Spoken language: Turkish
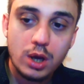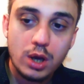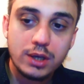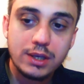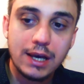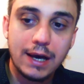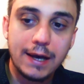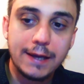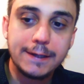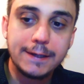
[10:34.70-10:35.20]

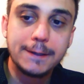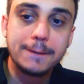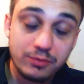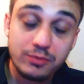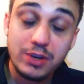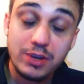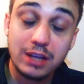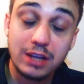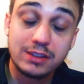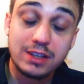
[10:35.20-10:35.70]
Yani
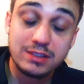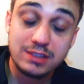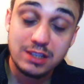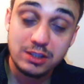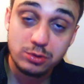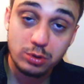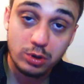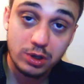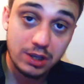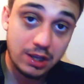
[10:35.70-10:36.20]
fiyat kazanç
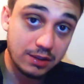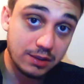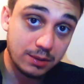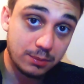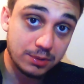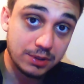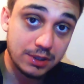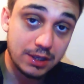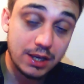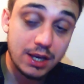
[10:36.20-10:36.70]
oranı
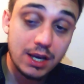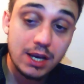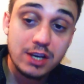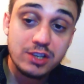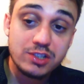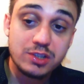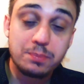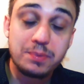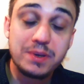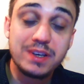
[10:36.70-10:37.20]
anlamında,
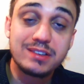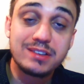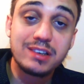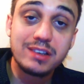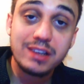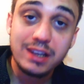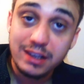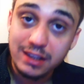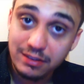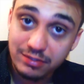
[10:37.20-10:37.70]
işte piyasa
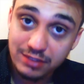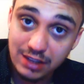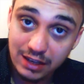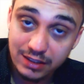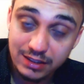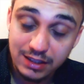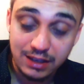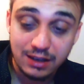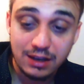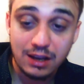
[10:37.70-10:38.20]
değeri, defter
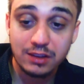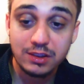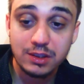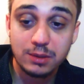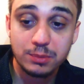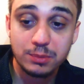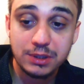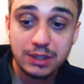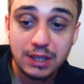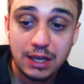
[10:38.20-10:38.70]
değeri
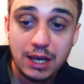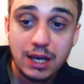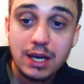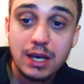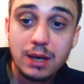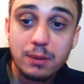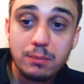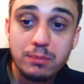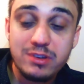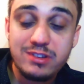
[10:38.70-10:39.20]
anlamında
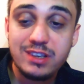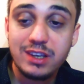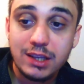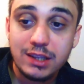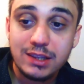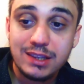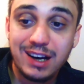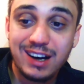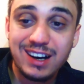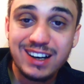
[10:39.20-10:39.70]
bizi
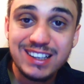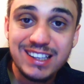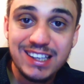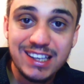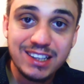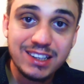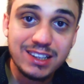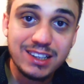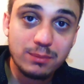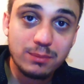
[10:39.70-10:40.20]
daha
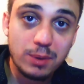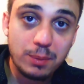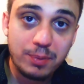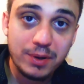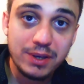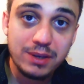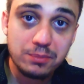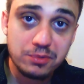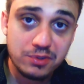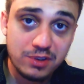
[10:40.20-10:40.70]
yanılma
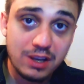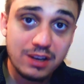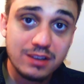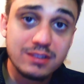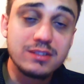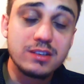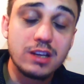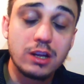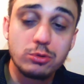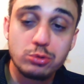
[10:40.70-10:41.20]
payımızı en
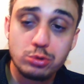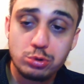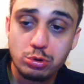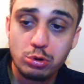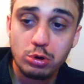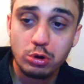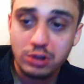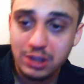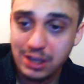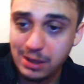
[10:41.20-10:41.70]
azından
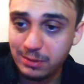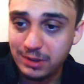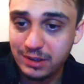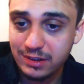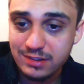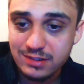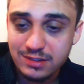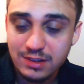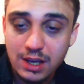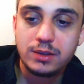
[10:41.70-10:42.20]
düşürüyor
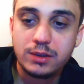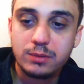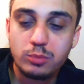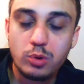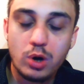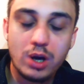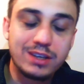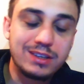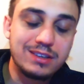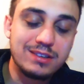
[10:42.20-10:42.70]
diyebiliriz. Bu
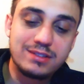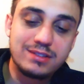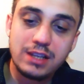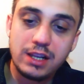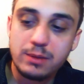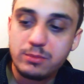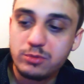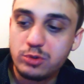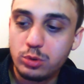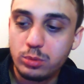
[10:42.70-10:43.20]
ayki
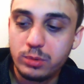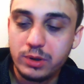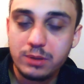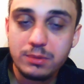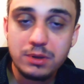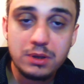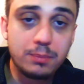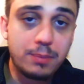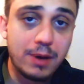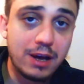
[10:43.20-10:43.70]
hisselerimiz de umarım
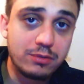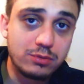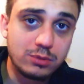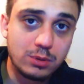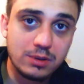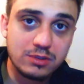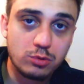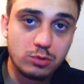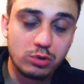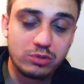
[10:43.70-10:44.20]
iyi
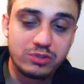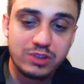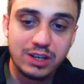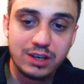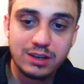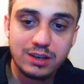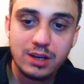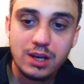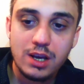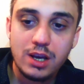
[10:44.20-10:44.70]
performans
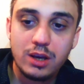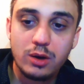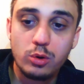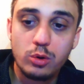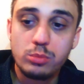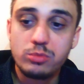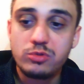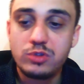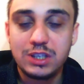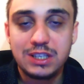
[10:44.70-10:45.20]
gösterir.
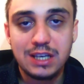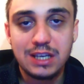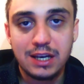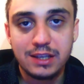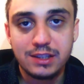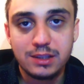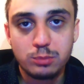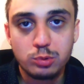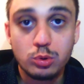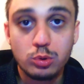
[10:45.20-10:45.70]
Önümüzdeki
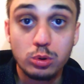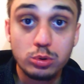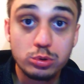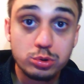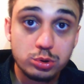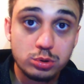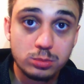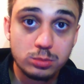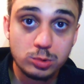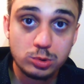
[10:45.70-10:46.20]
ayda bu
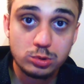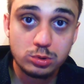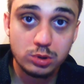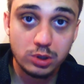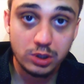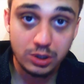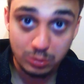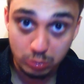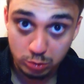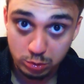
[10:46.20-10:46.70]
konuştuğumuz, e,
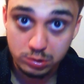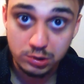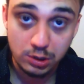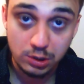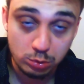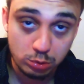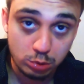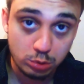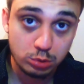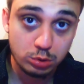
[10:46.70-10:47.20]
üstünde
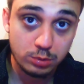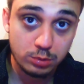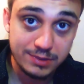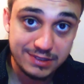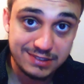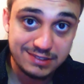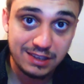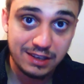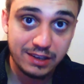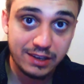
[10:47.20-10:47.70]
durduğum
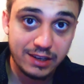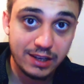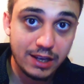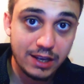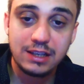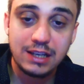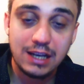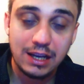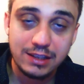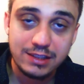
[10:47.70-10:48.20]
hisseleri
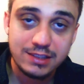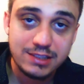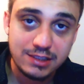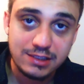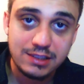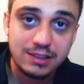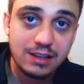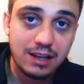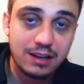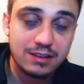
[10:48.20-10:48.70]
dikkatlice
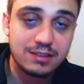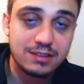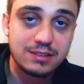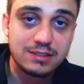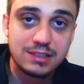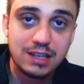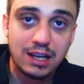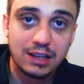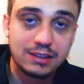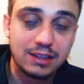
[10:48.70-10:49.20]
dinlerseniz
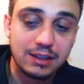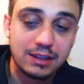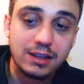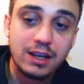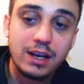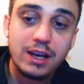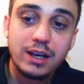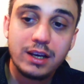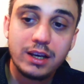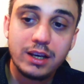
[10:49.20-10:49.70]
zaten
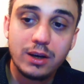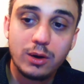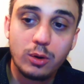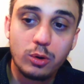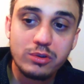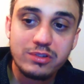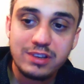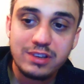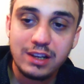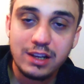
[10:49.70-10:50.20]
e, o
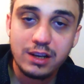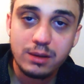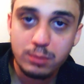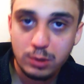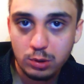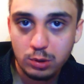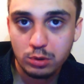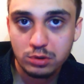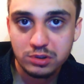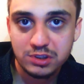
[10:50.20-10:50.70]
hisseleri
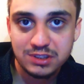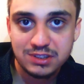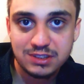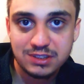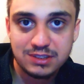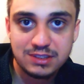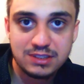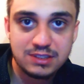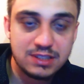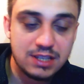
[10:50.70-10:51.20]
biliyor olacaksınız
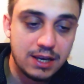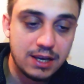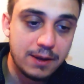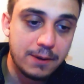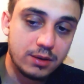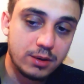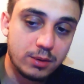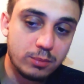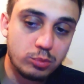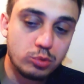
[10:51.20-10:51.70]
sizde.
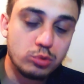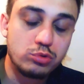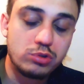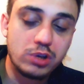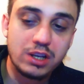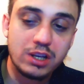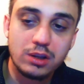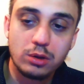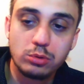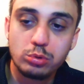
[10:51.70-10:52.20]
E, bu
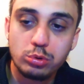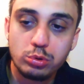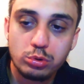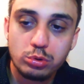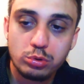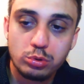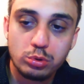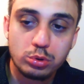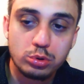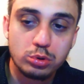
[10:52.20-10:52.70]
üzerinde
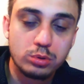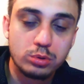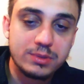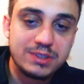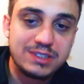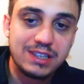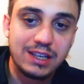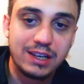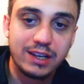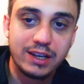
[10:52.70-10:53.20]
du- durduğum
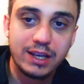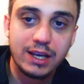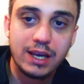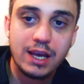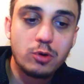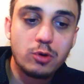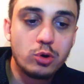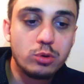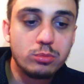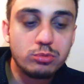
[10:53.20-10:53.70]
hisseleri
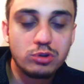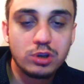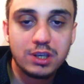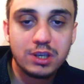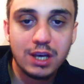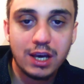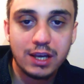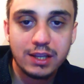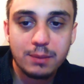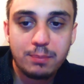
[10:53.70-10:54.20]
önümüzdeki
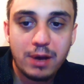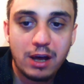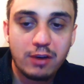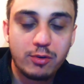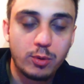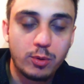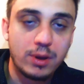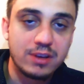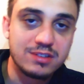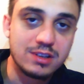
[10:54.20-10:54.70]
ayda
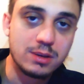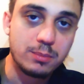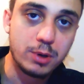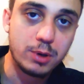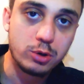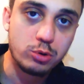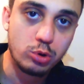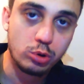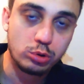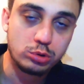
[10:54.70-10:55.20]
performansına
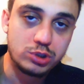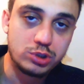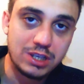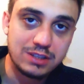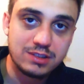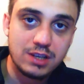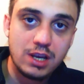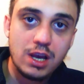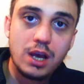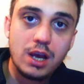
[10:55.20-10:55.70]
bakıyor
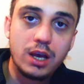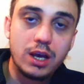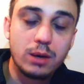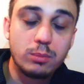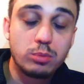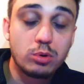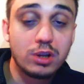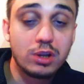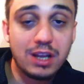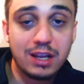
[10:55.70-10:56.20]
olacağız. E,
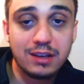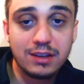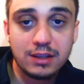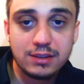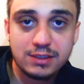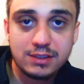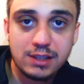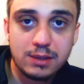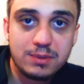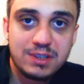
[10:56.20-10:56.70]
burada
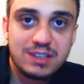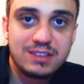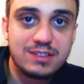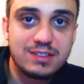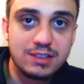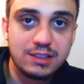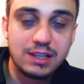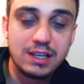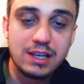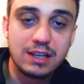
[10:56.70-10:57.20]
anlattıklarım
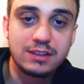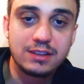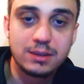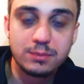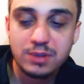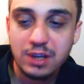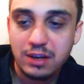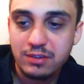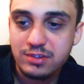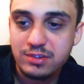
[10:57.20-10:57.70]
kesinlikle yatırım
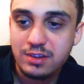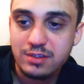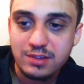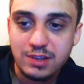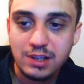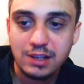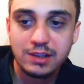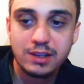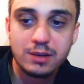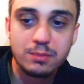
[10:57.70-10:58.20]
tavsiyesi
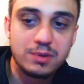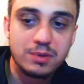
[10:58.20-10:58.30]
değildir.